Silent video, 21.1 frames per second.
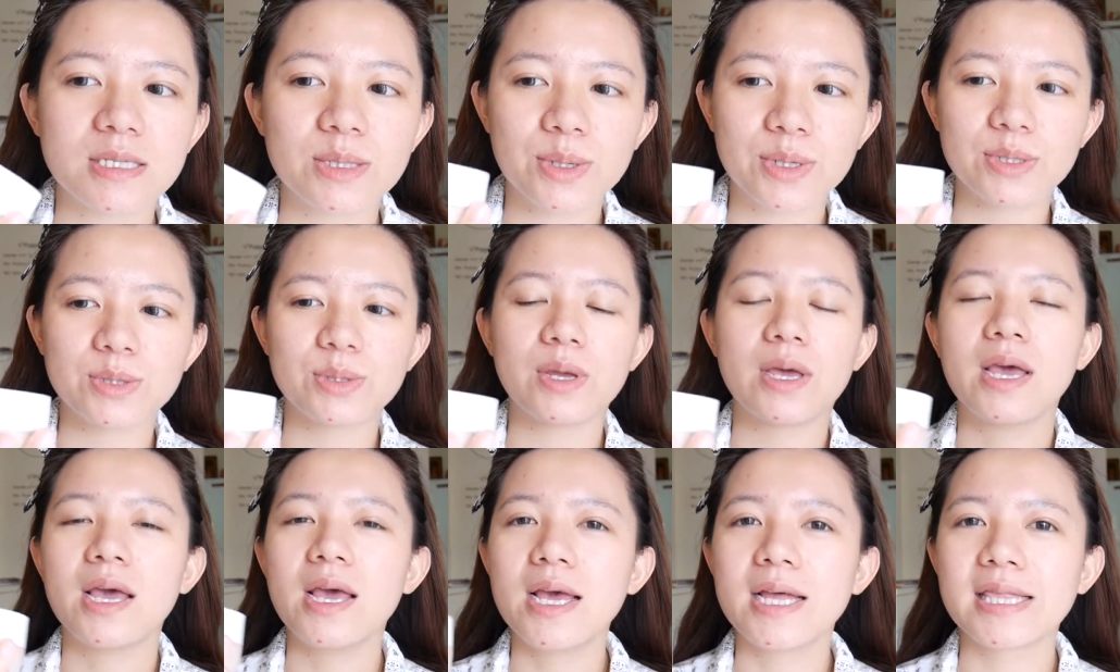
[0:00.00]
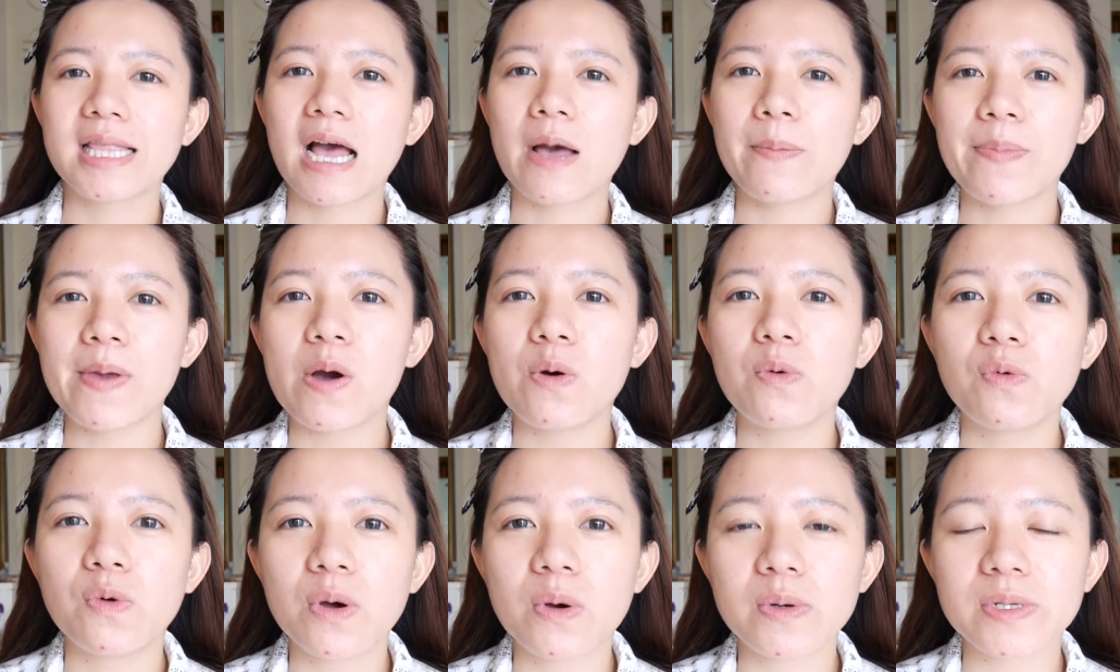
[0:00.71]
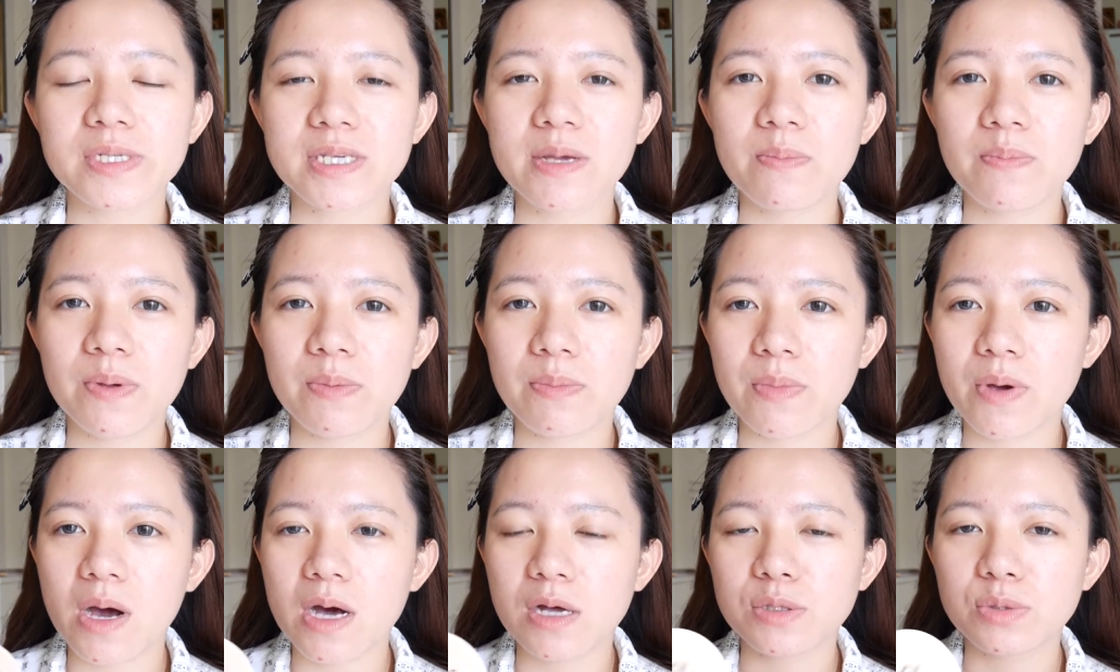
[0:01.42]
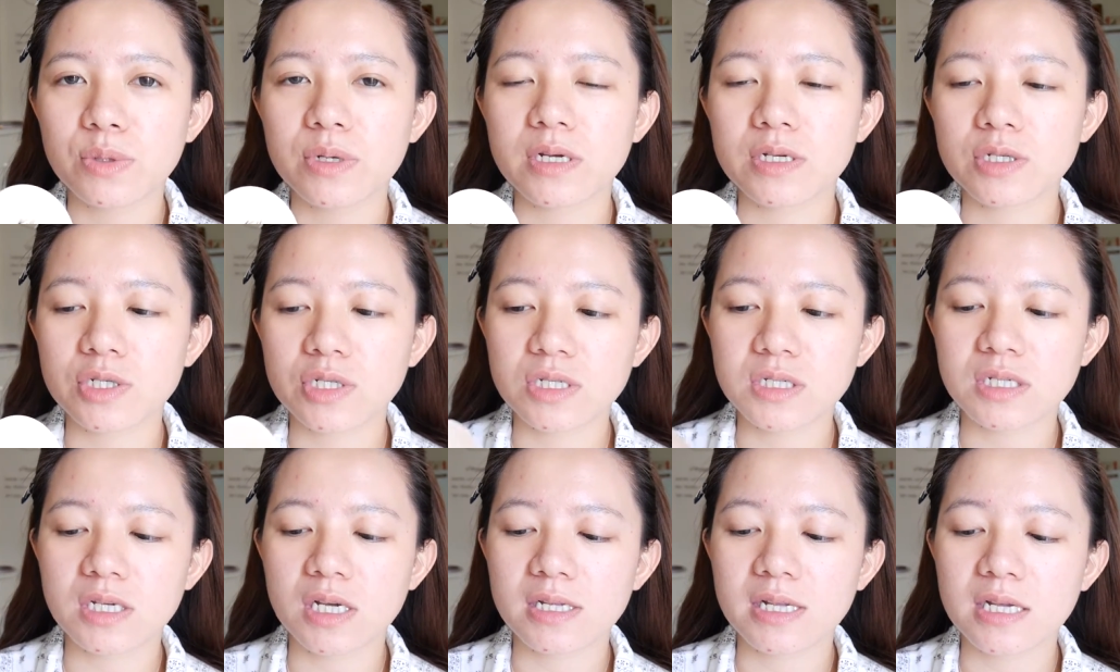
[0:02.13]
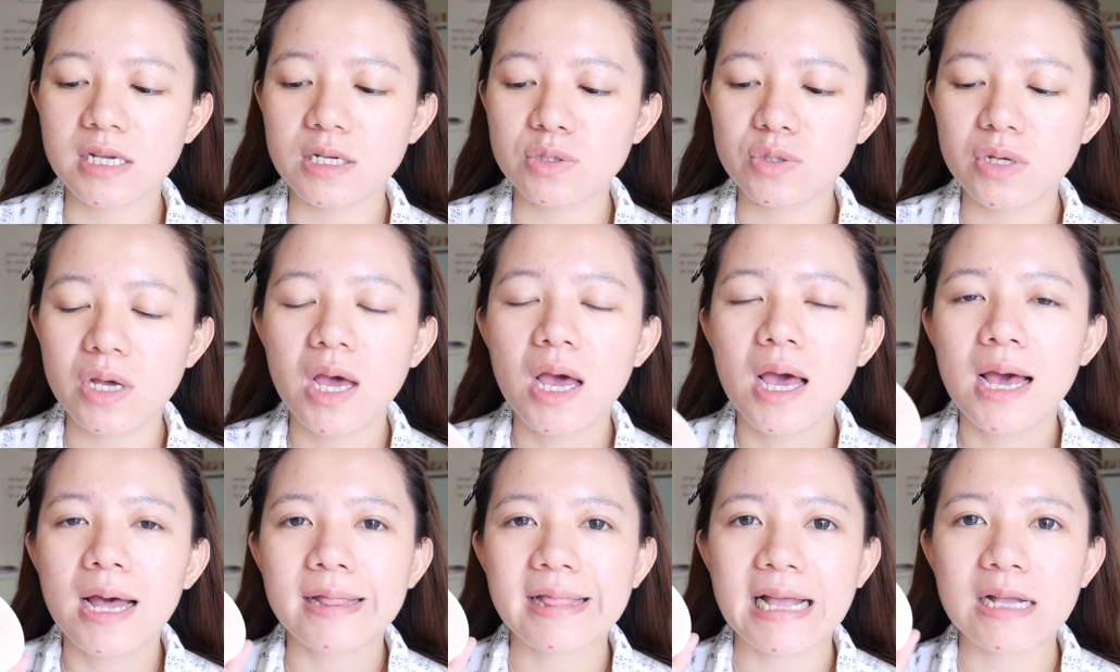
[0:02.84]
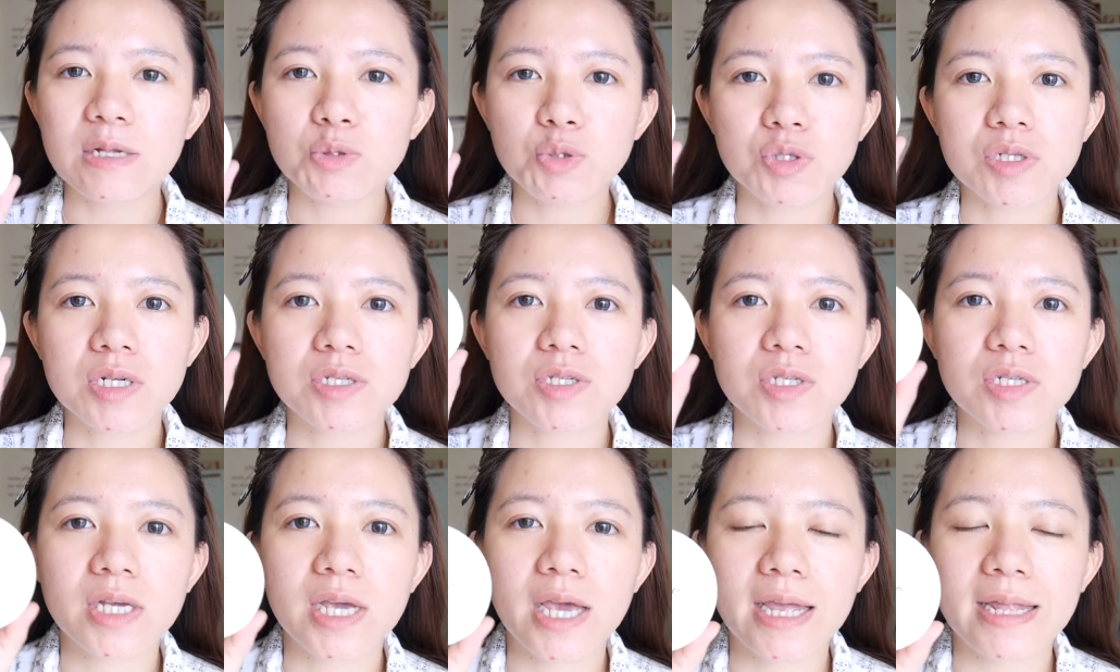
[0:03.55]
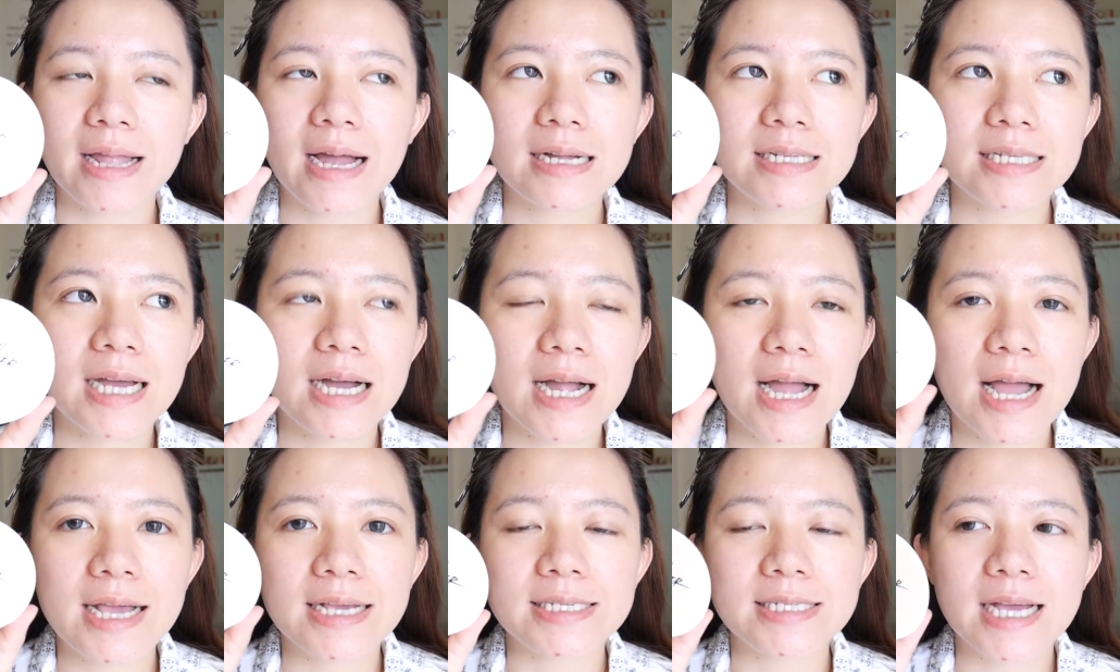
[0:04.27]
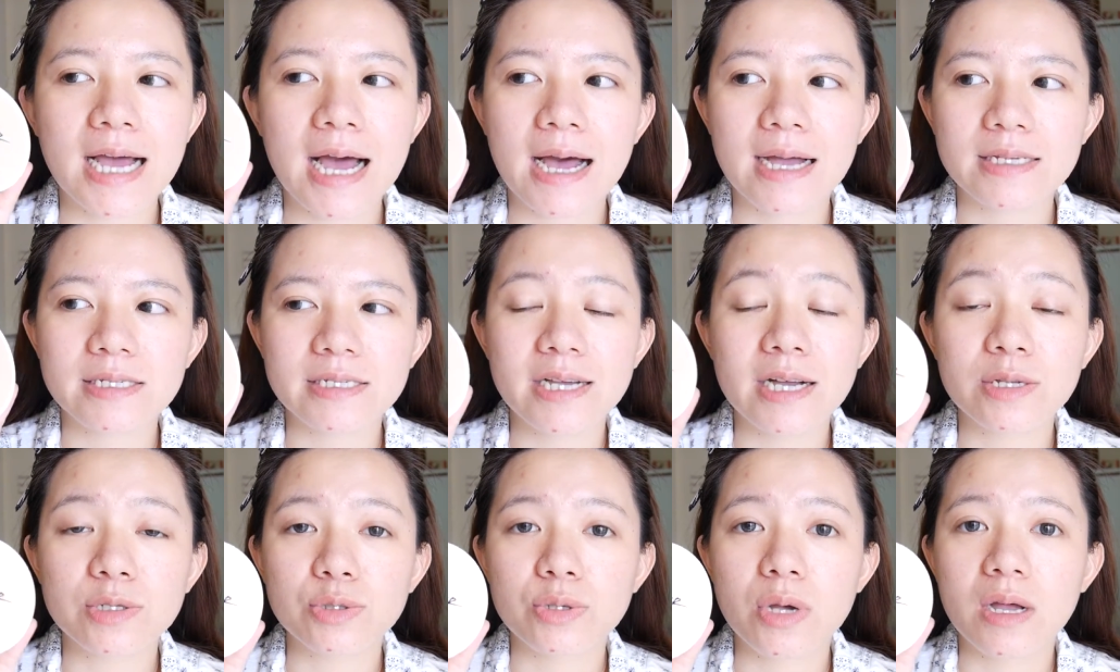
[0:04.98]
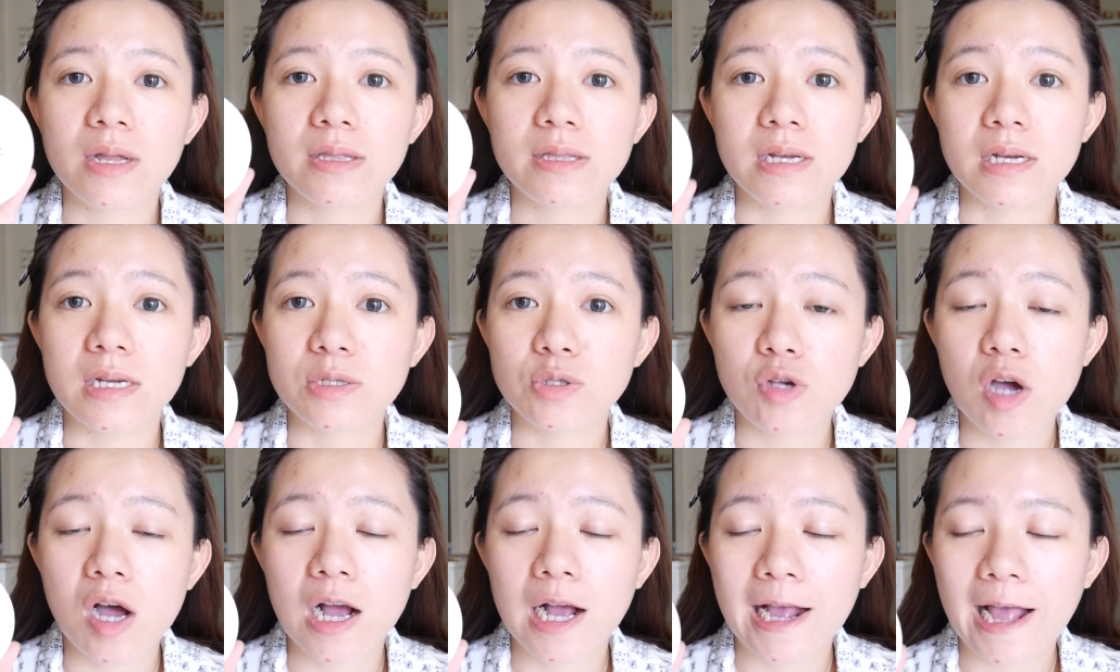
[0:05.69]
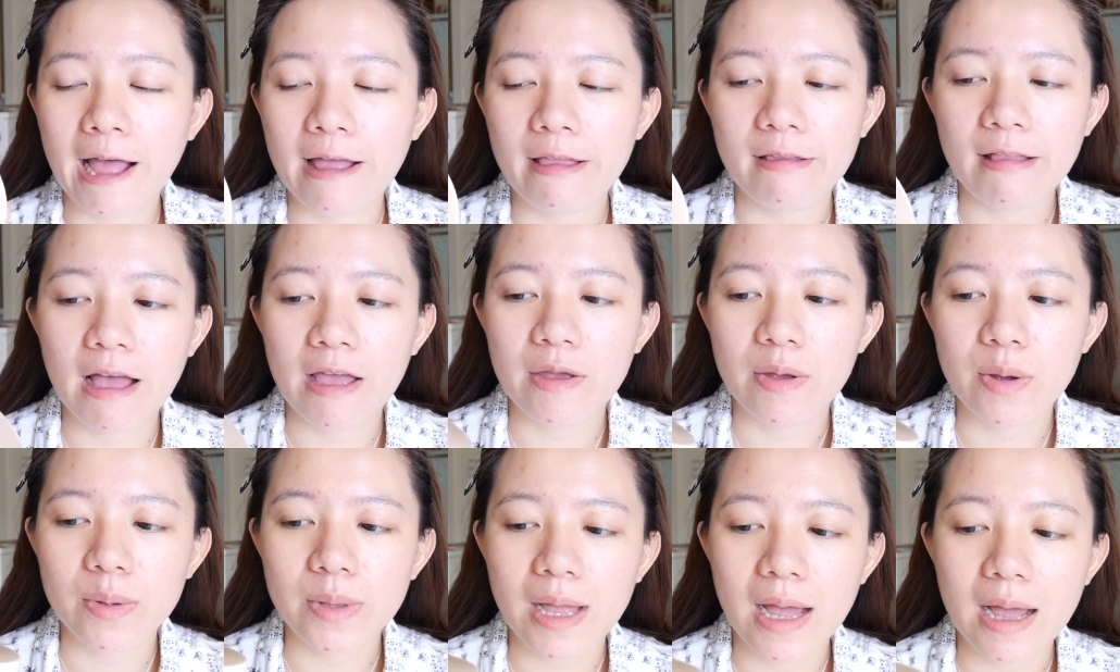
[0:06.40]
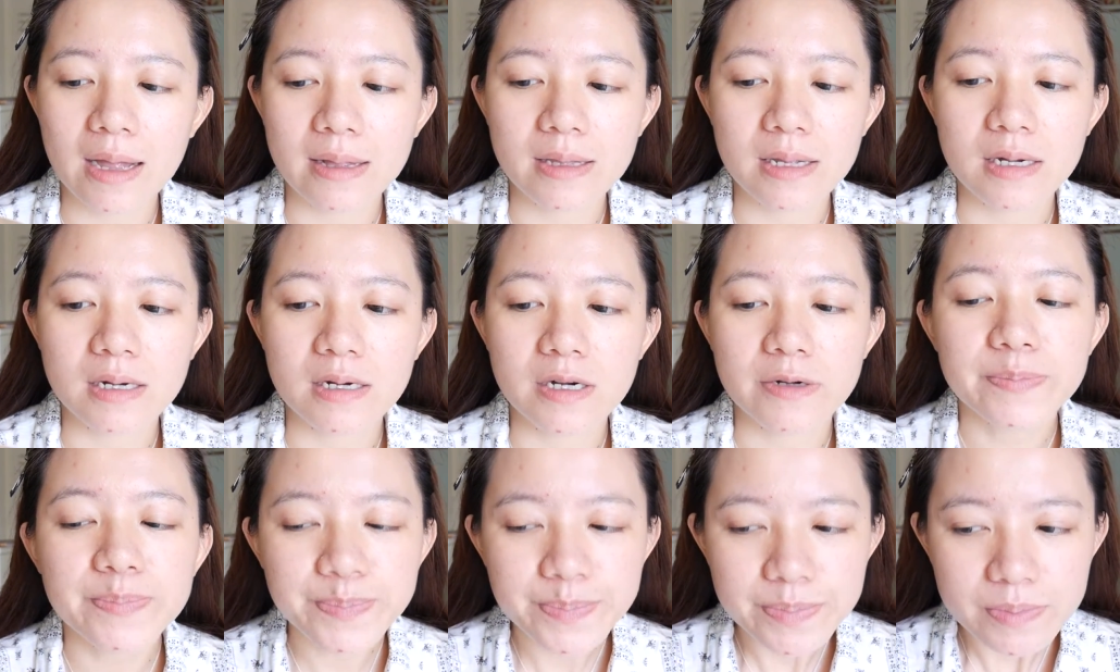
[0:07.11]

对，所以大家不要误会，我今天并没有要做一个实测，但是就是单纯的只给大家看一下它上妆的妆感，还有它的。